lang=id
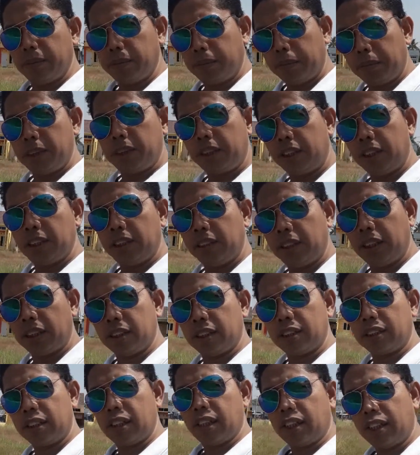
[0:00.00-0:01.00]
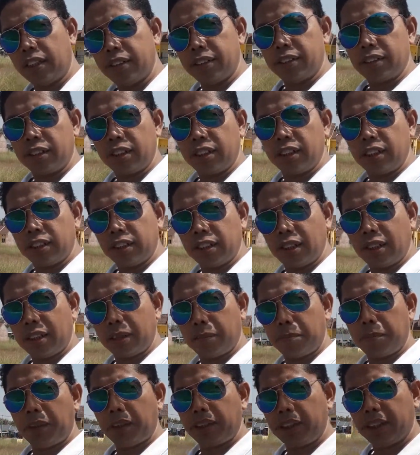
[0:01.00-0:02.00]
berdiri di atas lahan sekitar
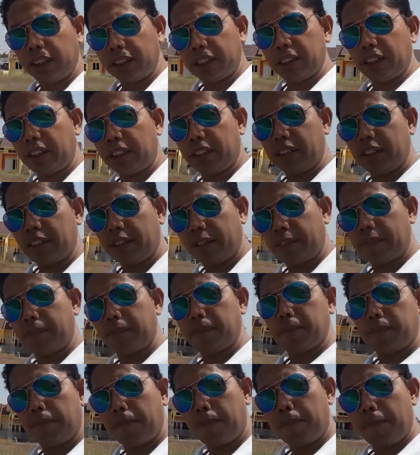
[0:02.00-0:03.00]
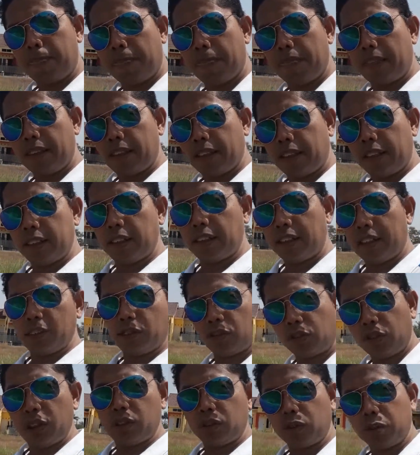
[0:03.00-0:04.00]
4 hektar ada
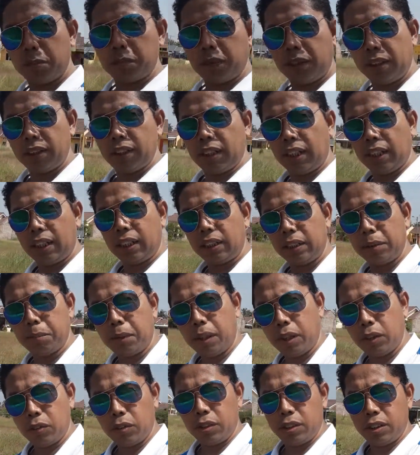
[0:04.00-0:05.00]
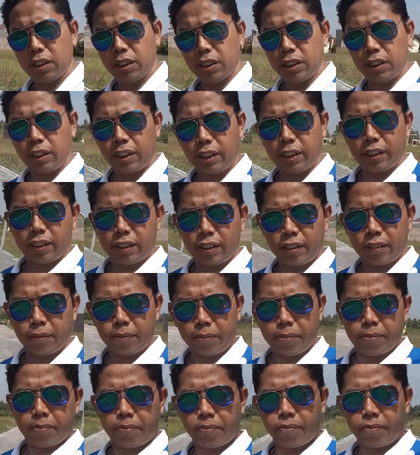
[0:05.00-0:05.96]
ratusan rumah yang akan dibangun di sini guys